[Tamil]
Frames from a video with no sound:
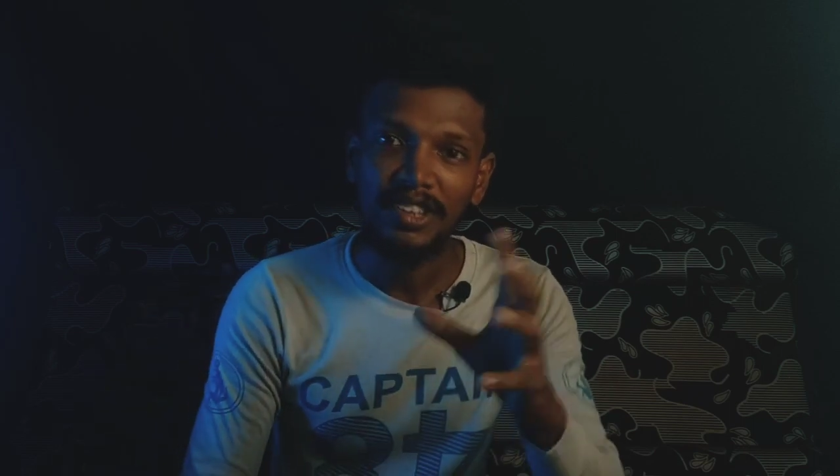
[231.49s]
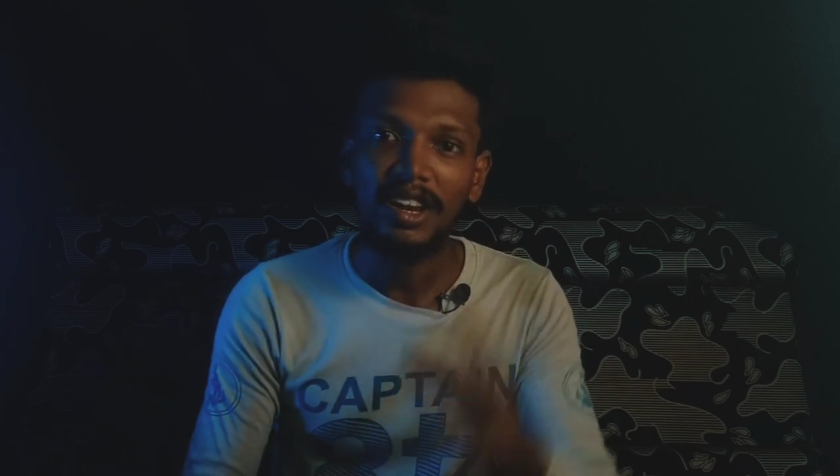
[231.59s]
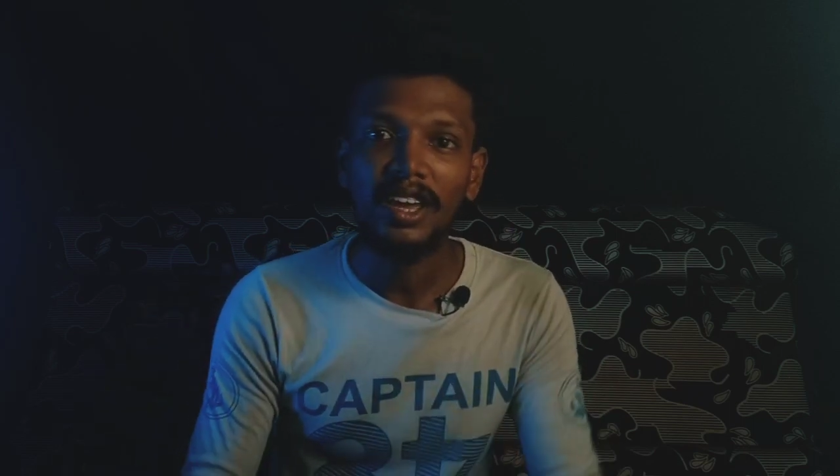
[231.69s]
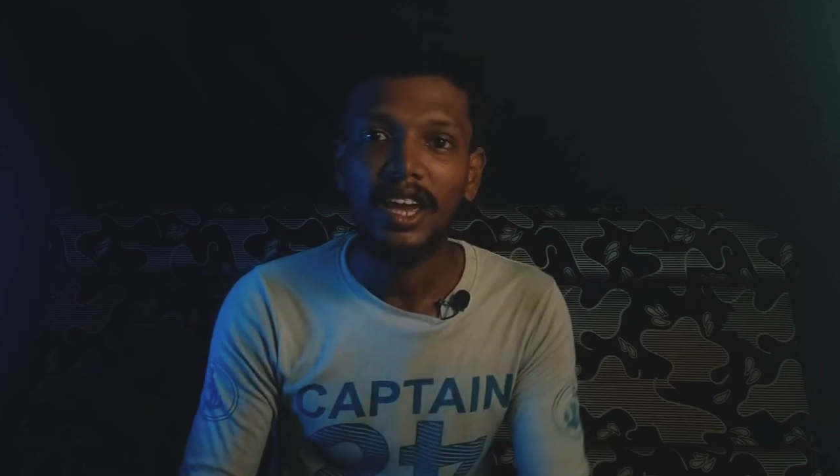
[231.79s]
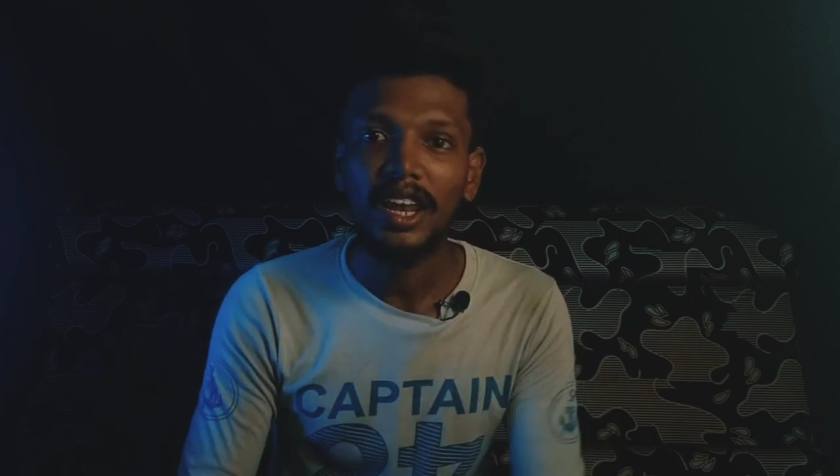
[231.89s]

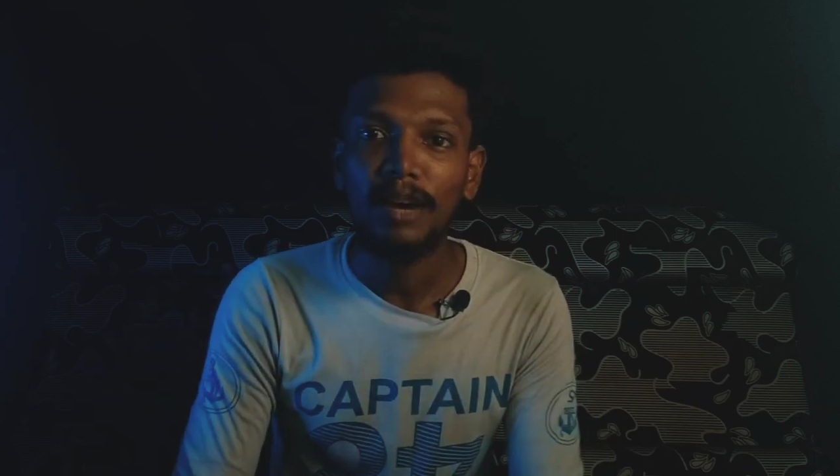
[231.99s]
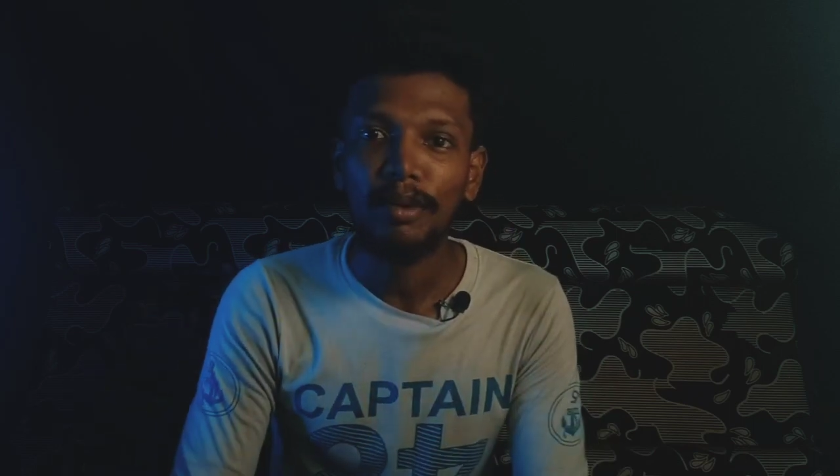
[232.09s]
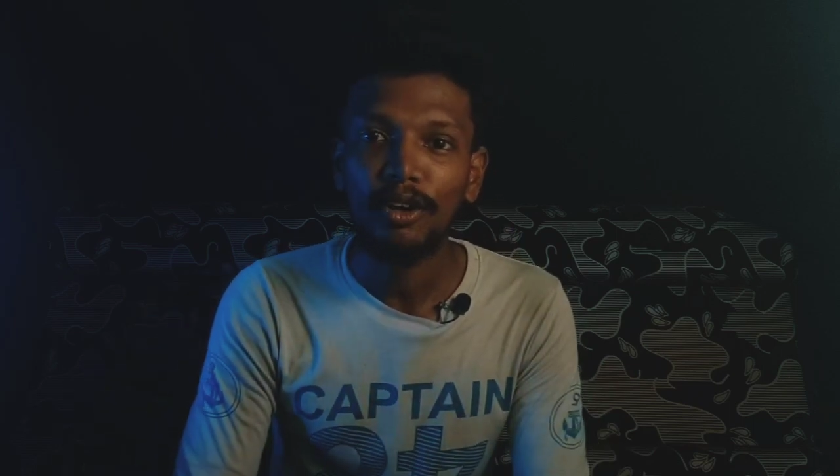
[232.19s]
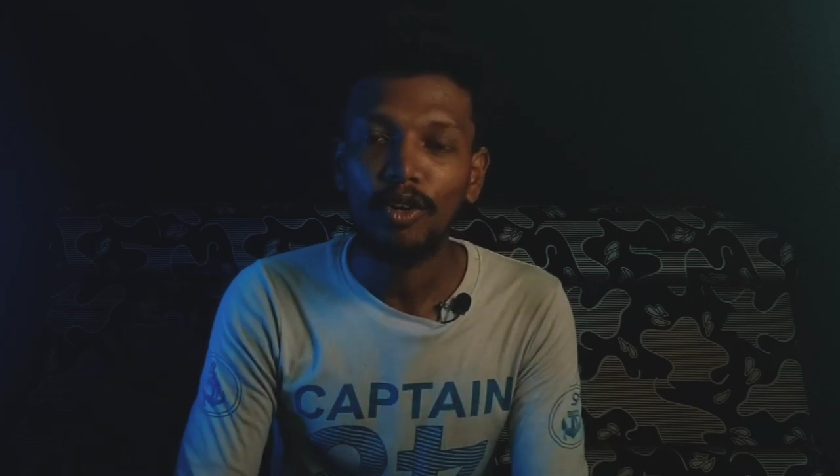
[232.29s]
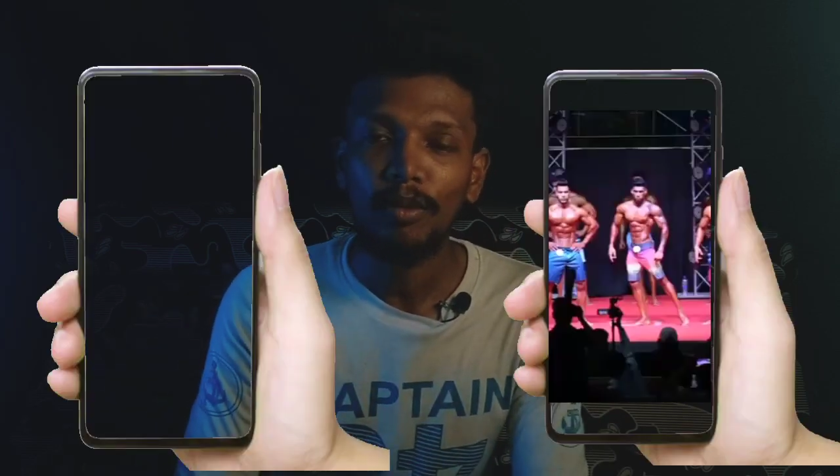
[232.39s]
நெக்ஸ்ட்டு நீங்கள் என்ன
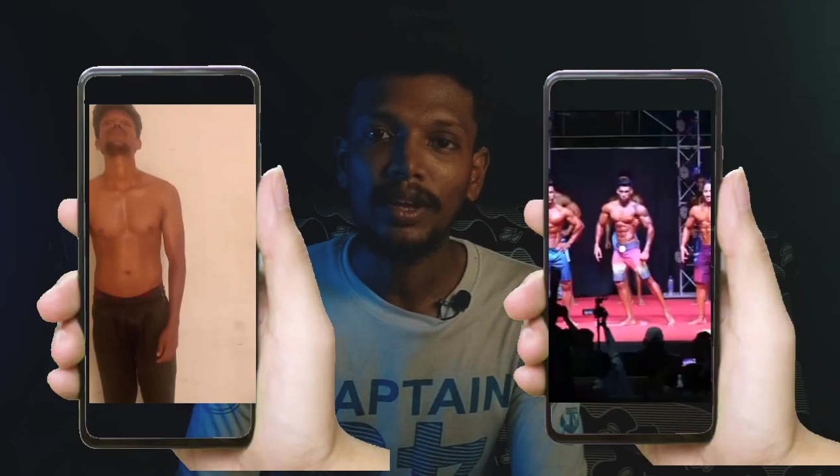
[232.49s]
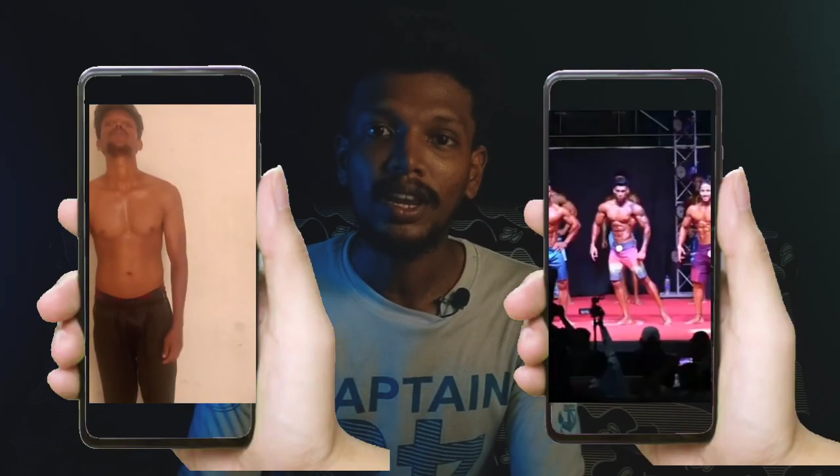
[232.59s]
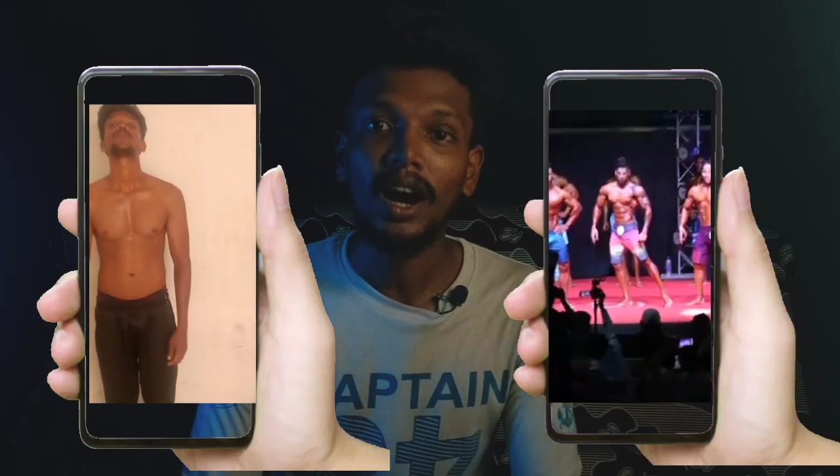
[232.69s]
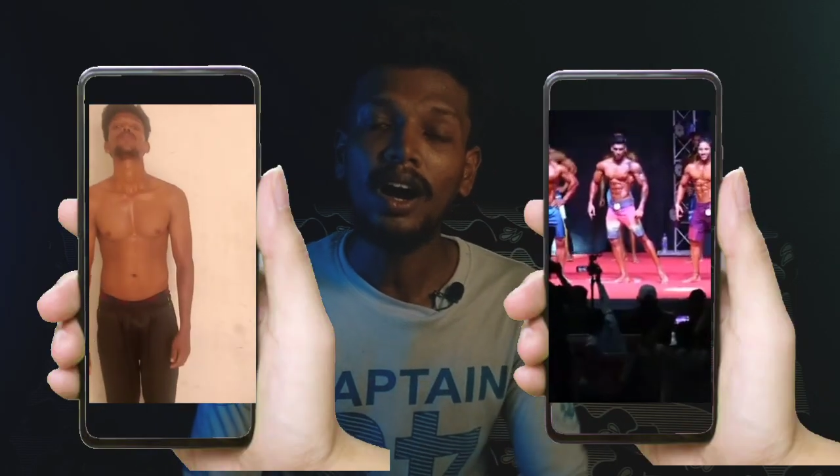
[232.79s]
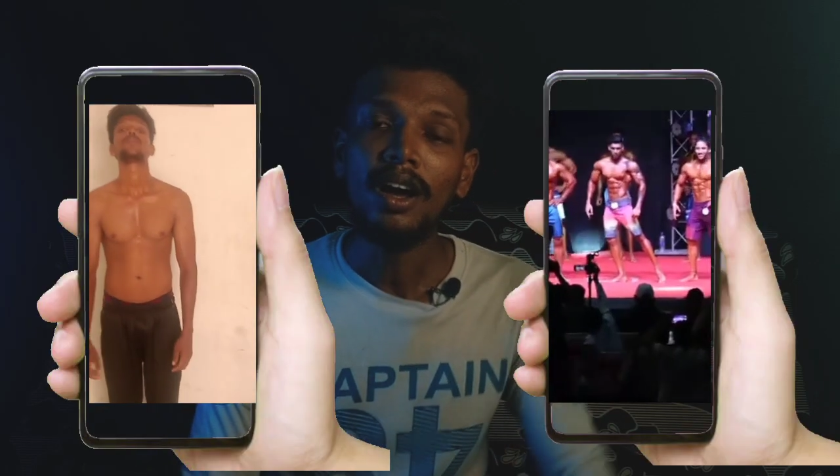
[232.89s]
பண்ணணும்
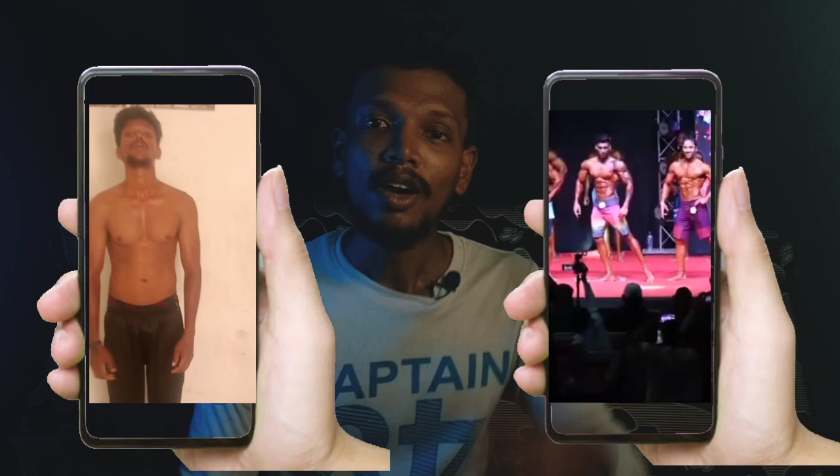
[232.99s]
அப்படின்னா